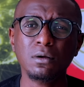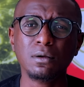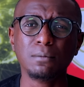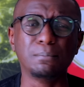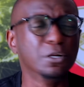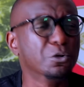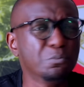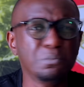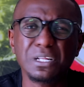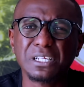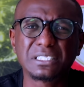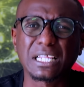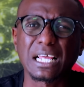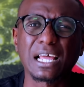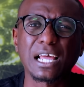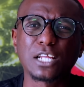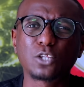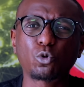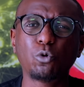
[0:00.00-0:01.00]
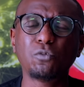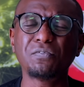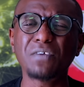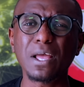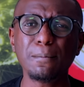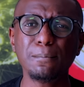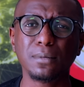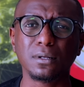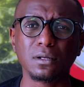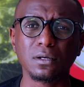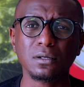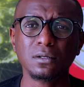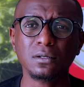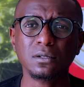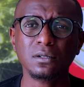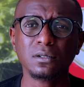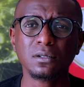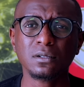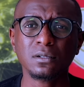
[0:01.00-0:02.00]
Mais le milieu de terrain est trop faible
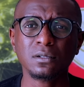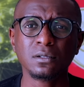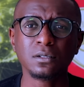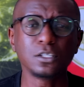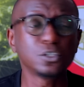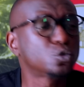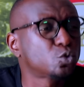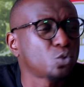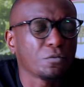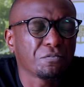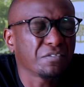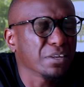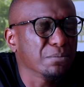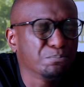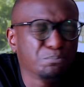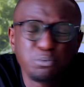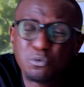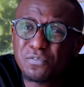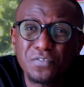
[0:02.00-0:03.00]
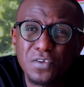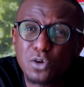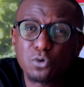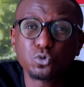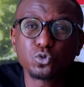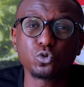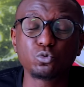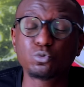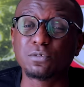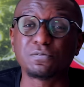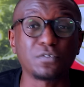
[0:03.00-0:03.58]
ils se sont fait bouffer aujourd'hui.